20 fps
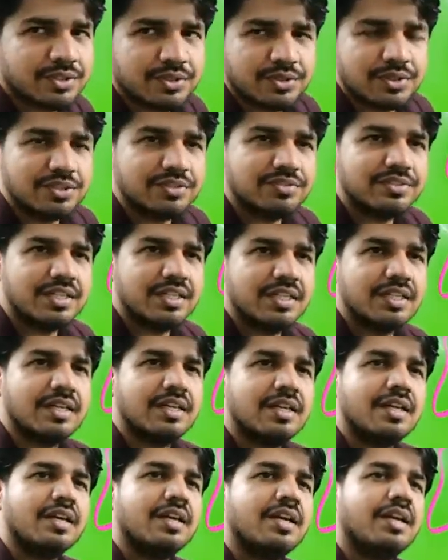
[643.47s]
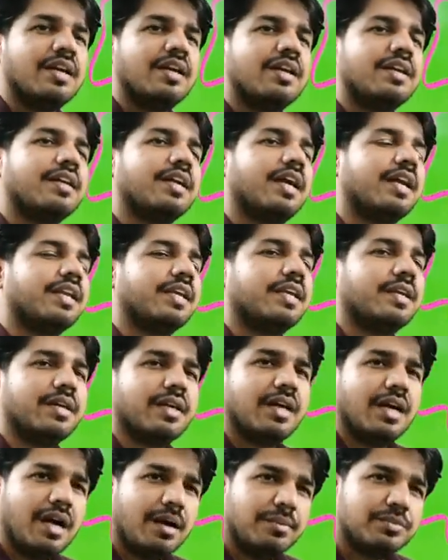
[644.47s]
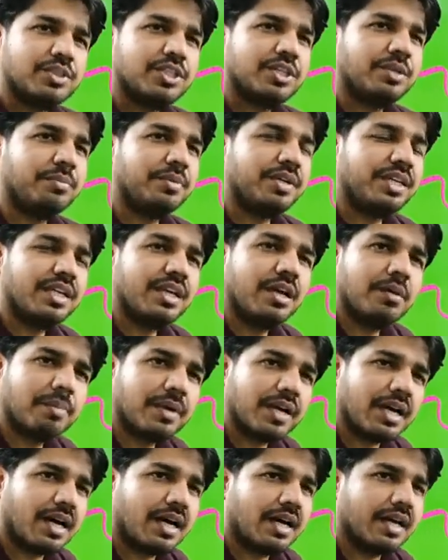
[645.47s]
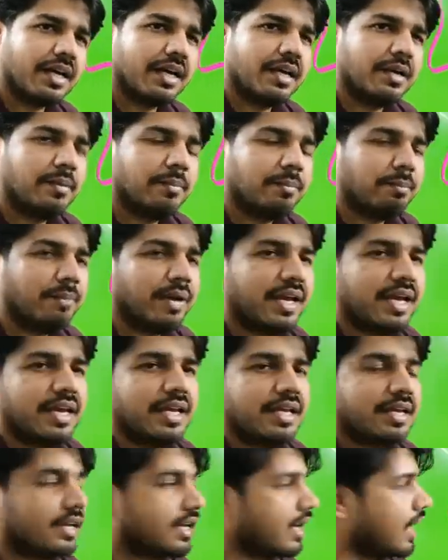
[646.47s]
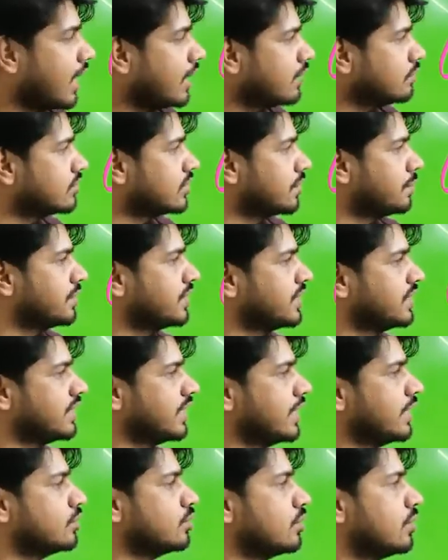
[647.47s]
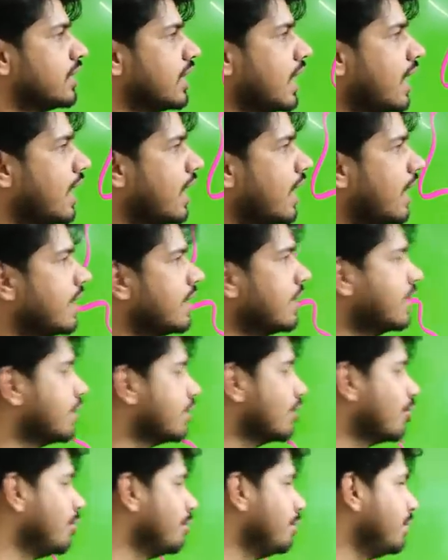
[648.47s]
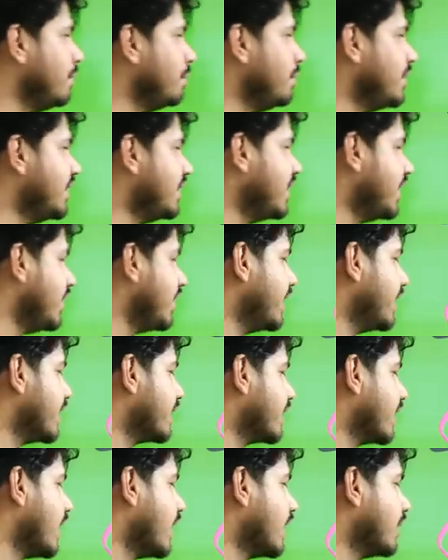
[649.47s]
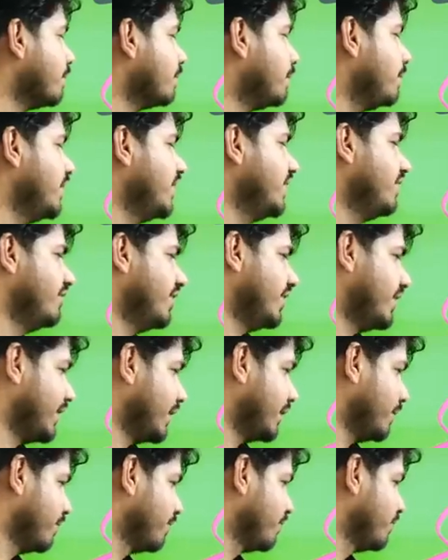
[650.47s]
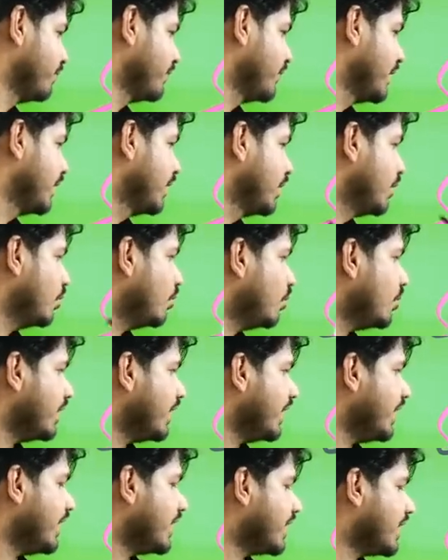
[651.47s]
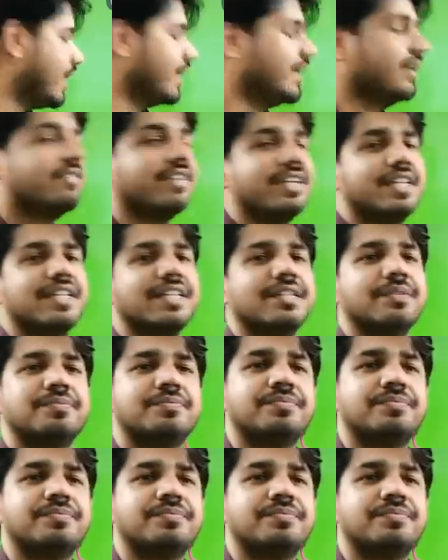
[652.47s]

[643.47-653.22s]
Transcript: समझे यानी अब्ज की मिट्टियां प्रकार है वह लाल संबंधित है एक तो लाल लोमी मिट्टी है एक लाल पीली मिट्टी है और एक काली मिट्टी